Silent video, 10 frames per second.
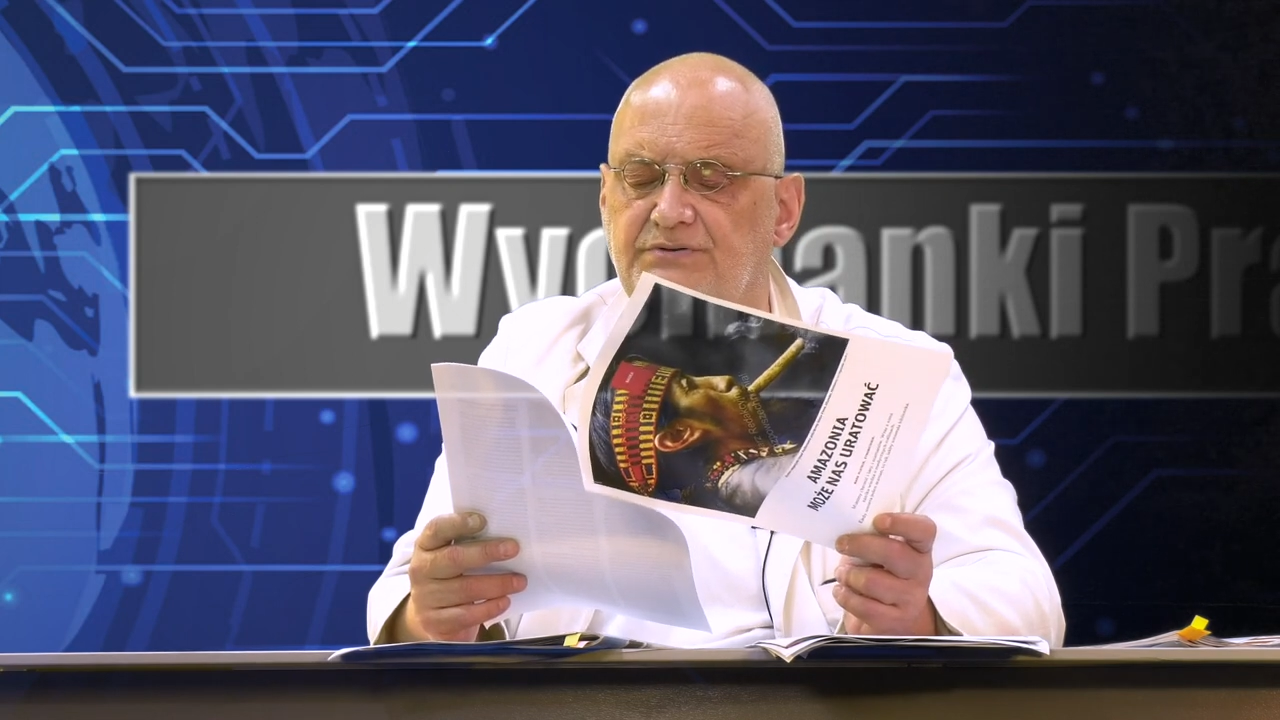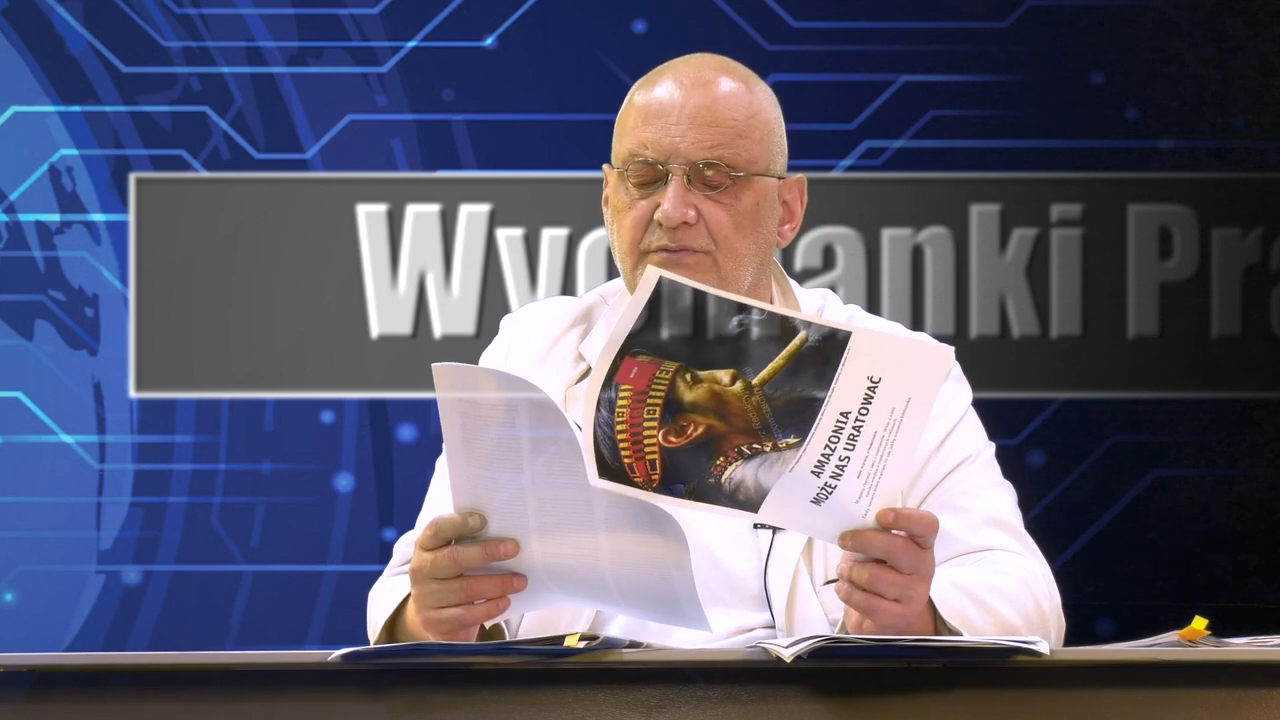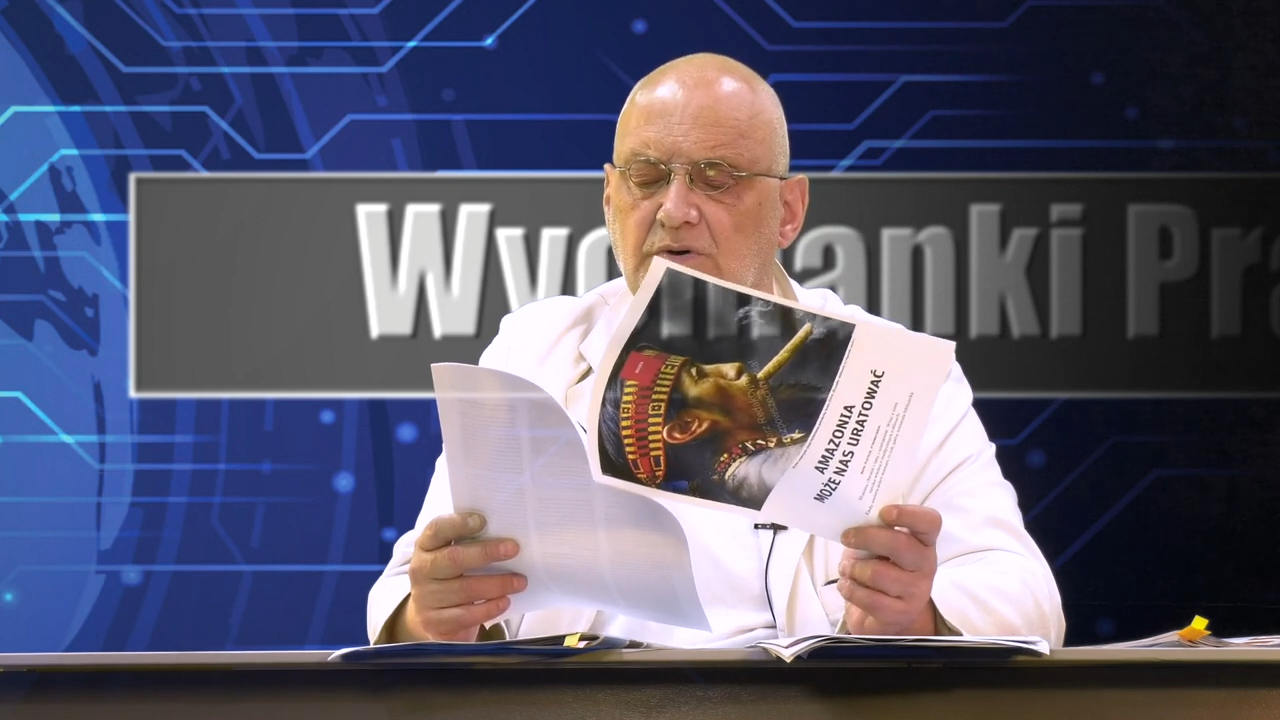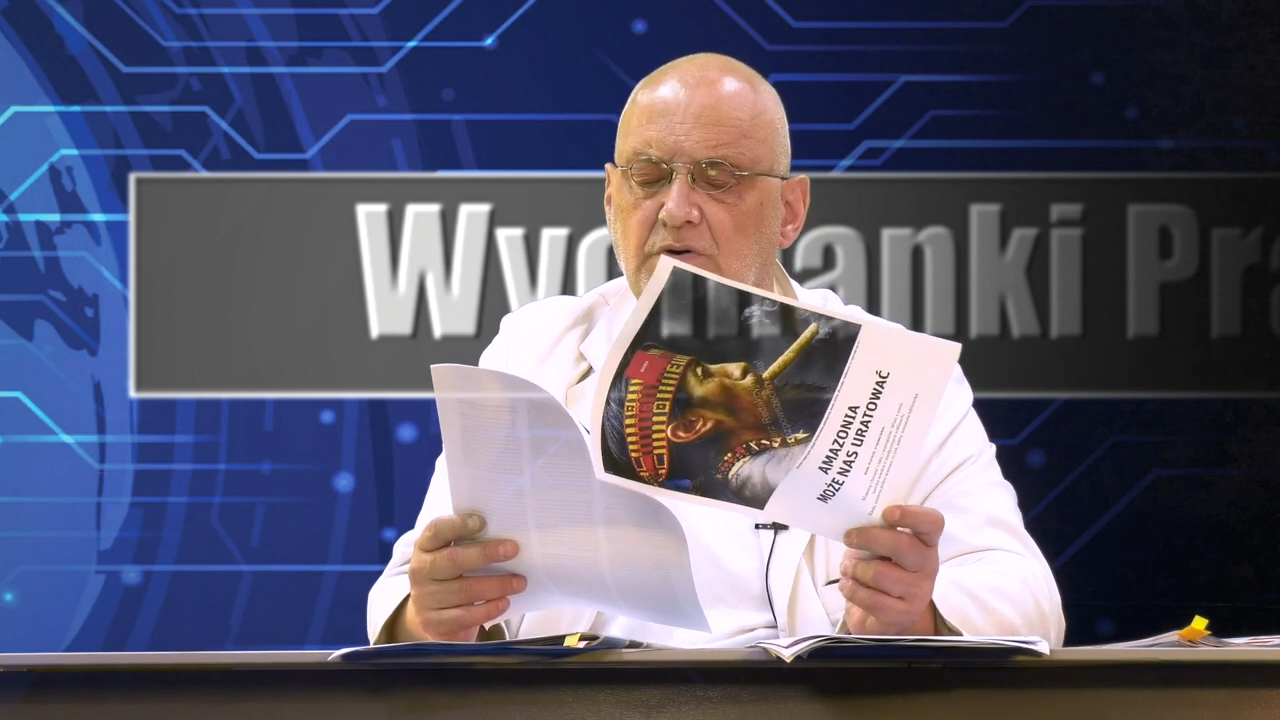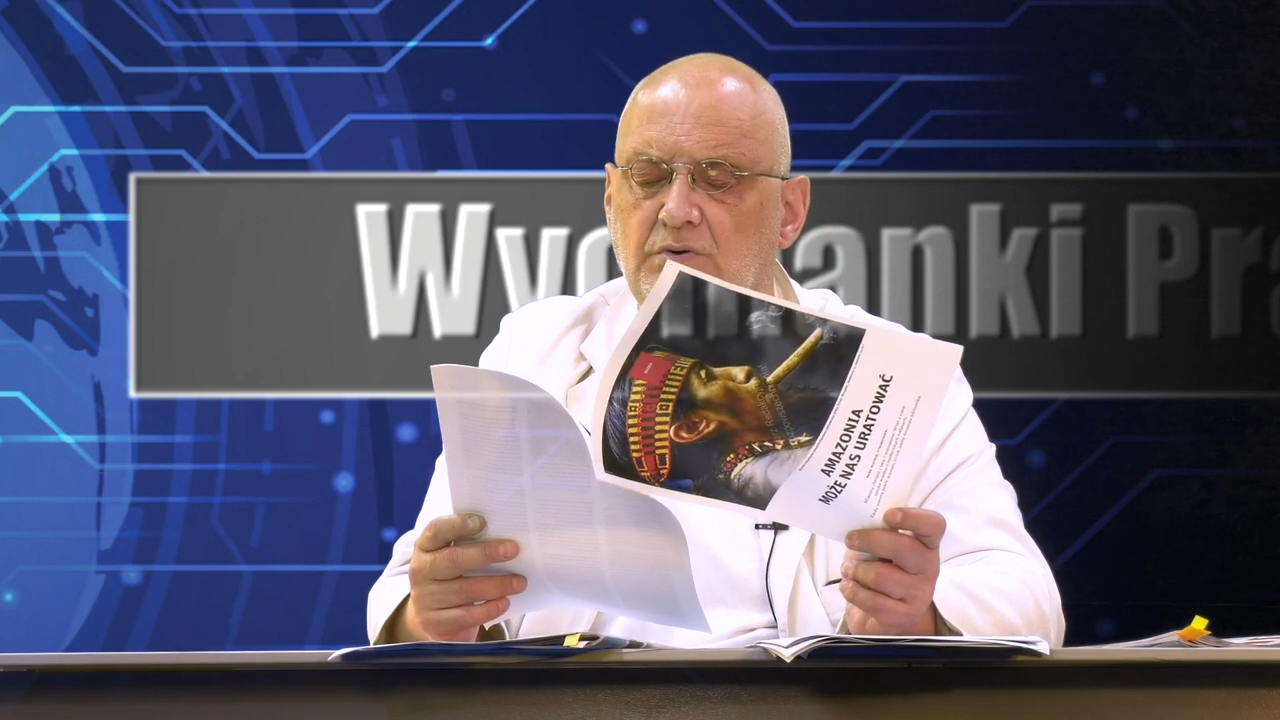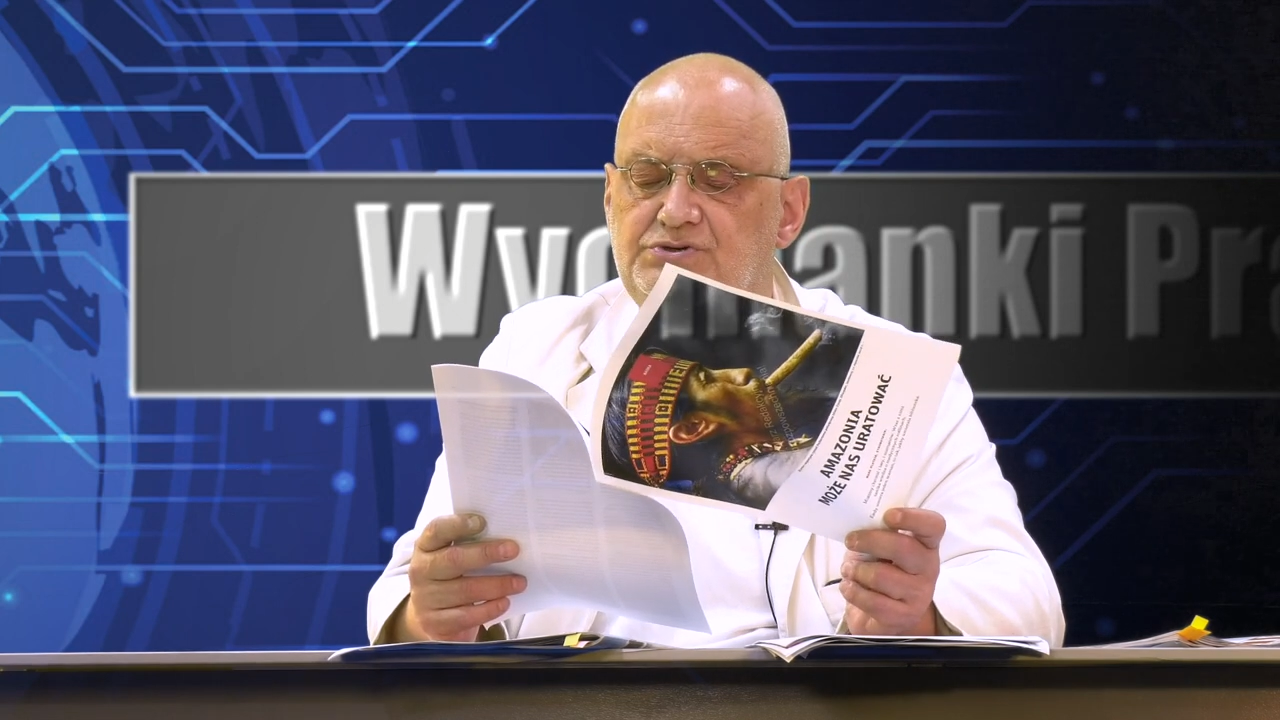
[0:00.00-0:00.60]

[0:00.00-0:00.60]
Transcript: które mogą